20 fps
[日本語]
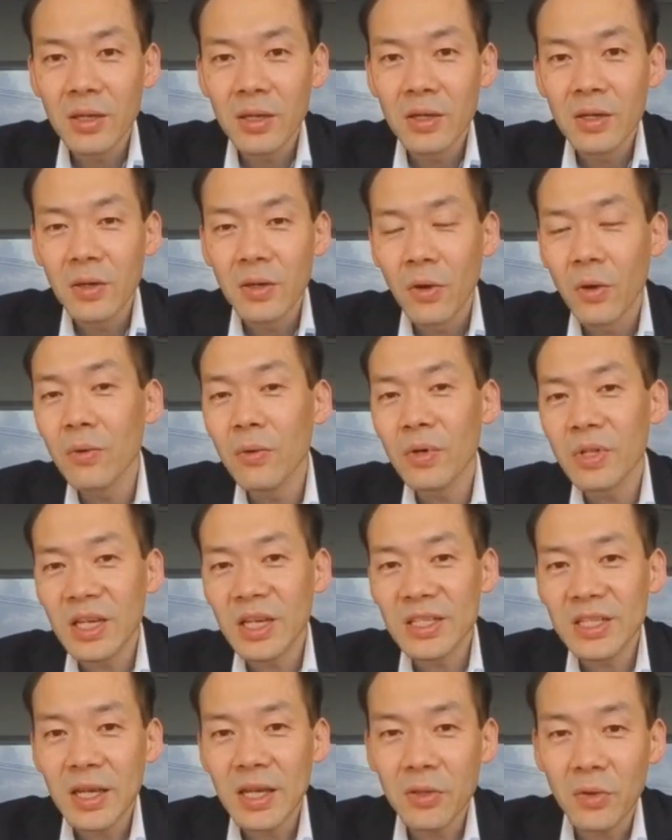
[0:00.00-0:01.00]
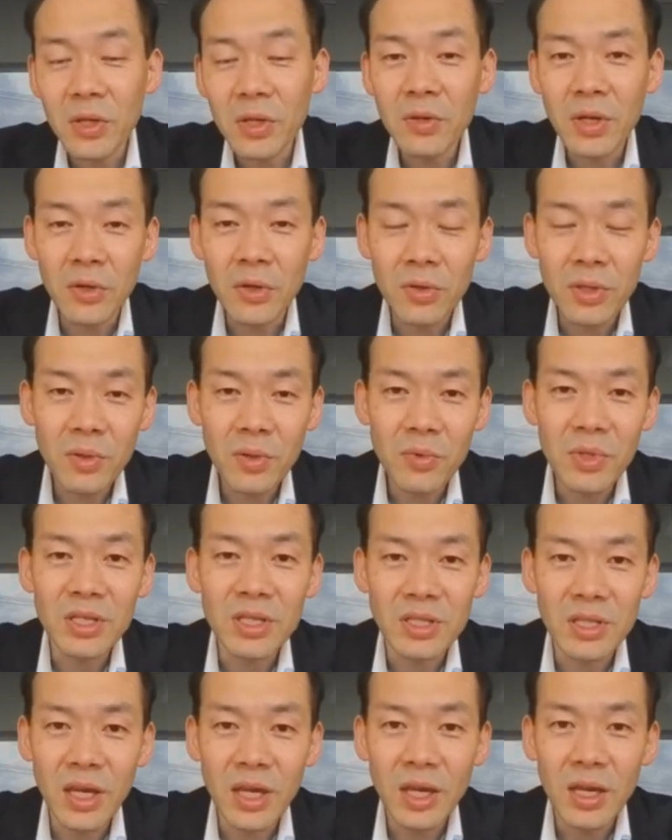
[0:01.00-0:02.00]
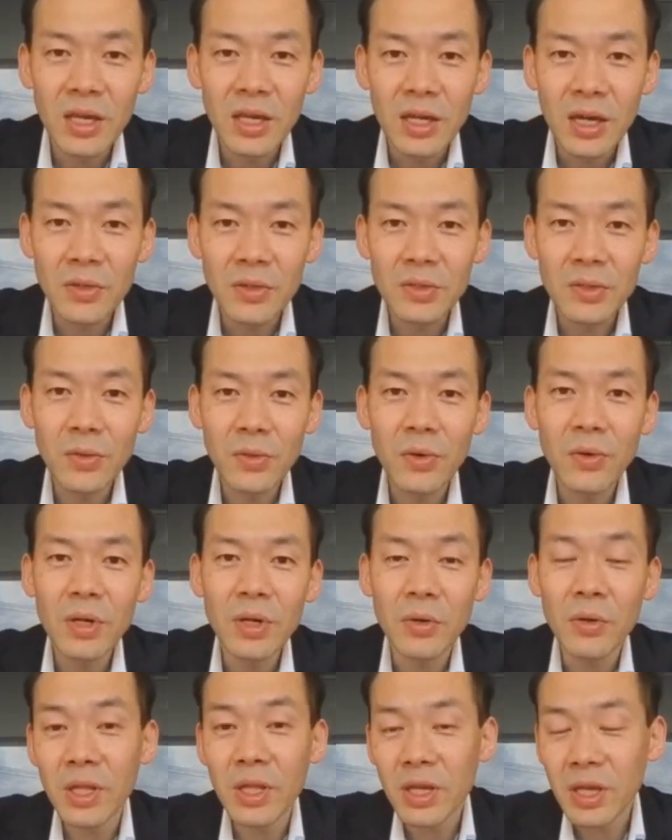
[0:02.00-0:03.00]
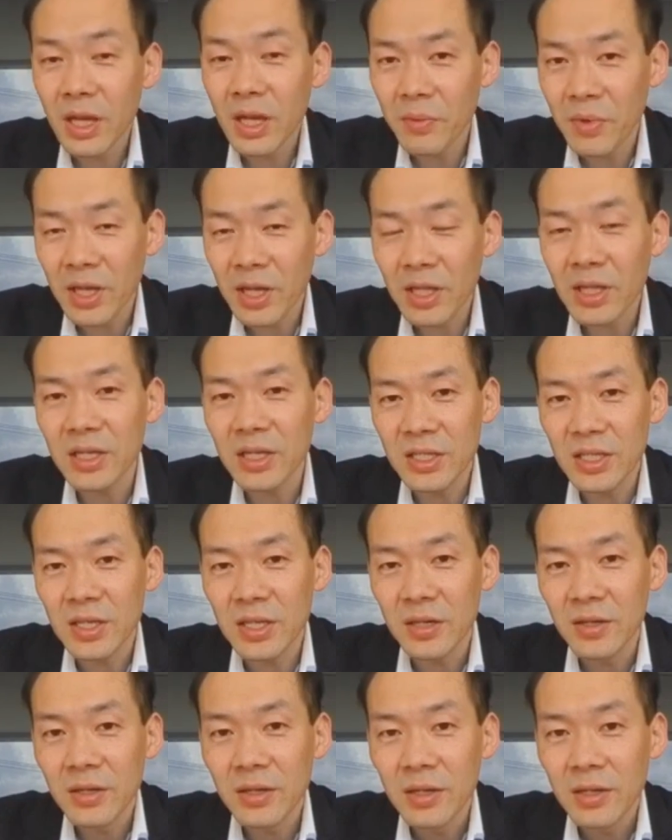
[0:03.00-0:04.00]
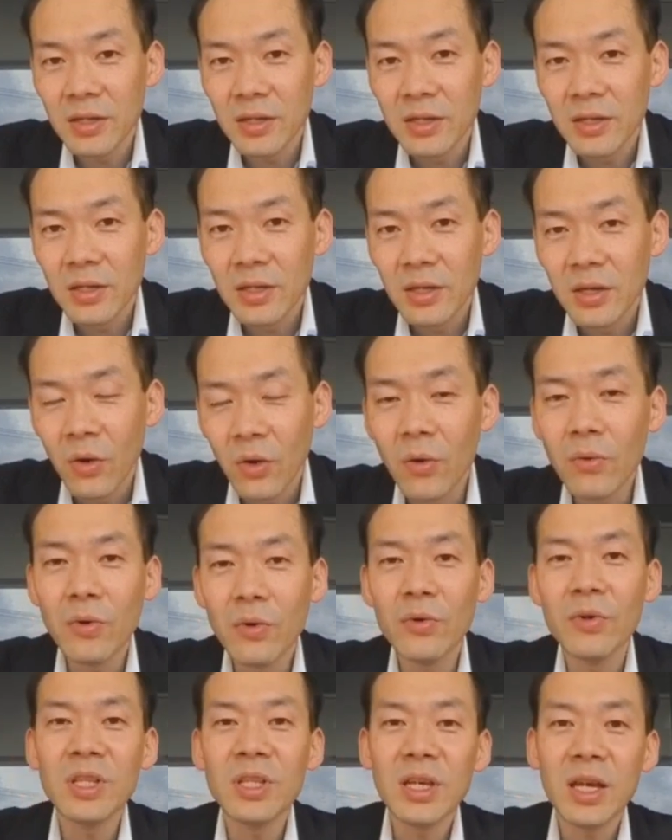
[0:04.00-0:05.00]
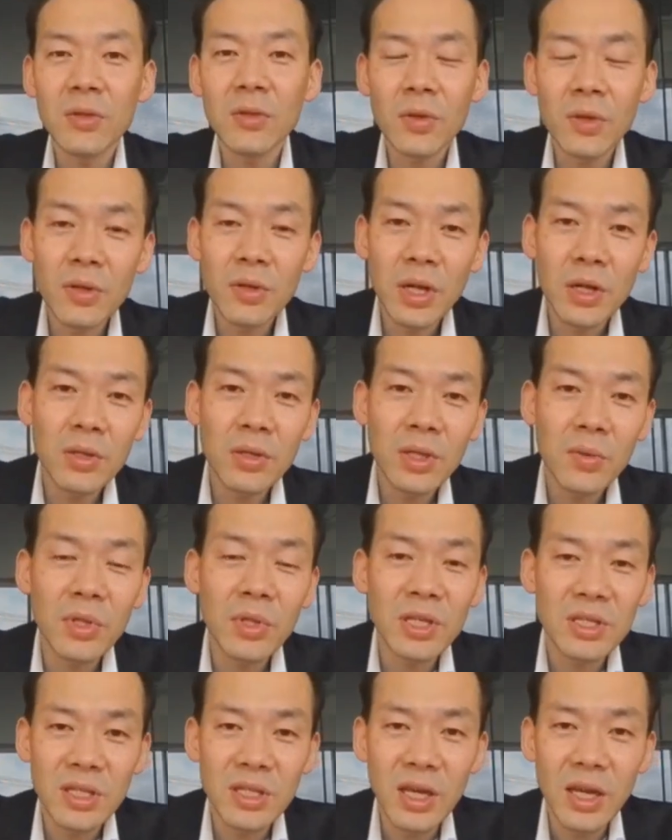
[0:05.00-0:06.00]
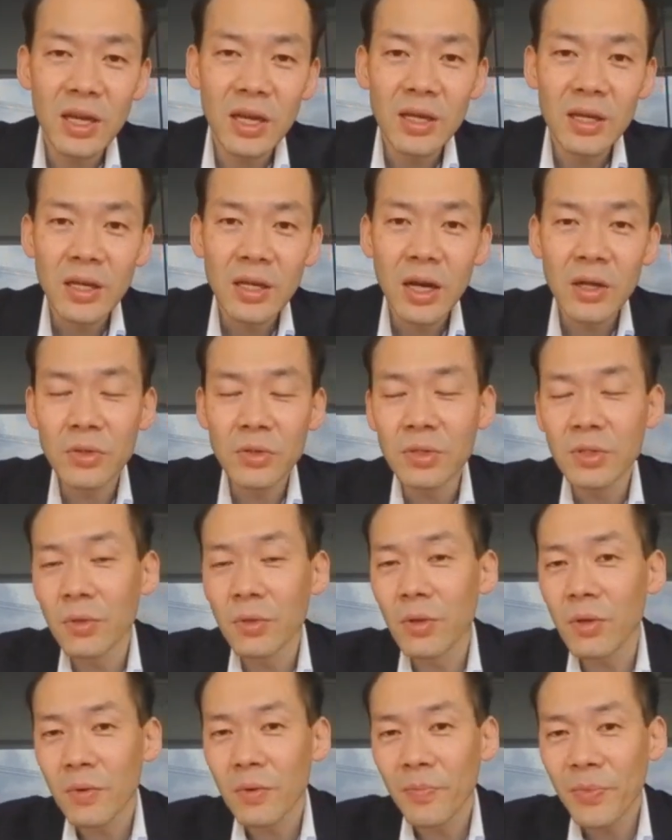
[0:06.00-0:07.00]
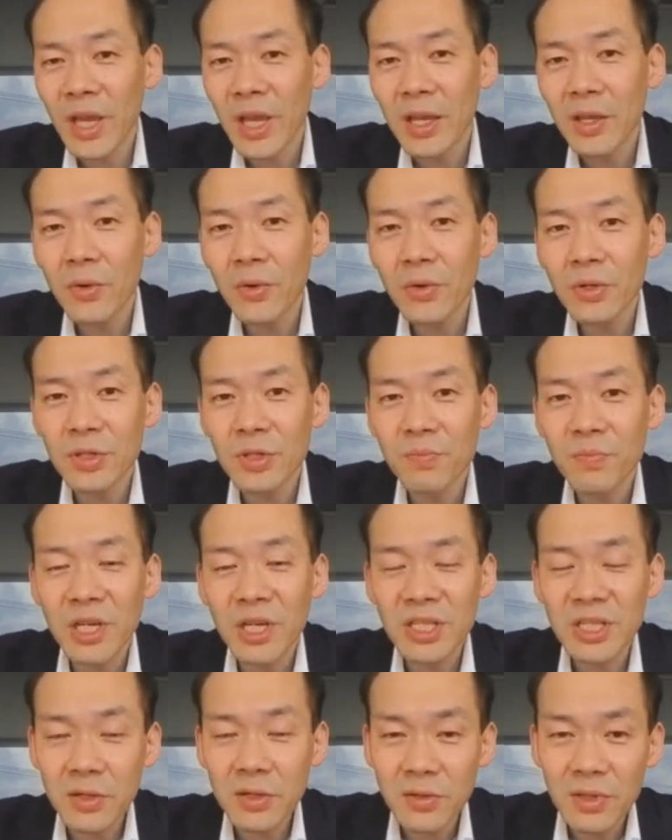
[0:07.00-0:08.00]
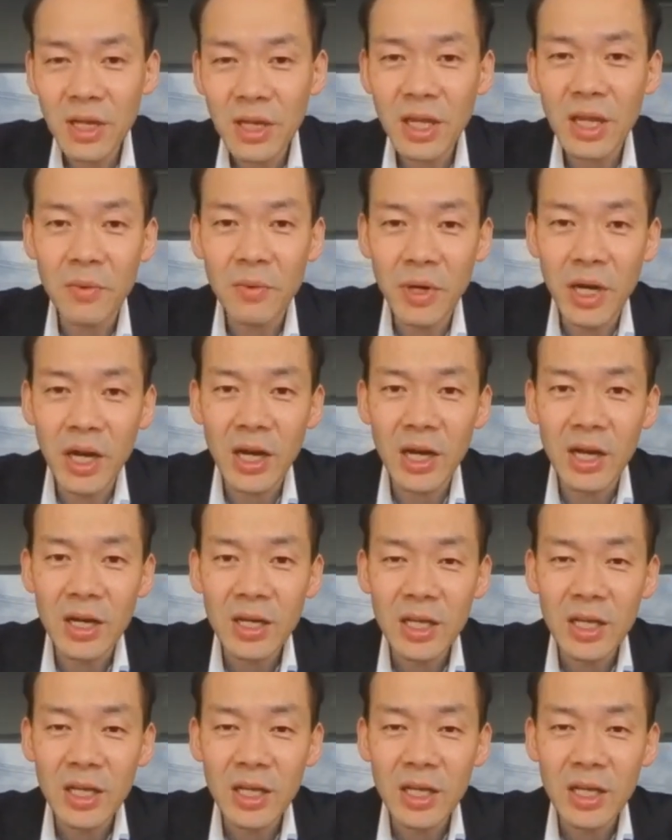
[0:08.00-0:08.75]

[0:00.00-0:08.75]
本を出したいといくら言ってもですね、その本が売れなければいけないし、本を売りたいといくら言ってもですね、その内容を出版したくなければ意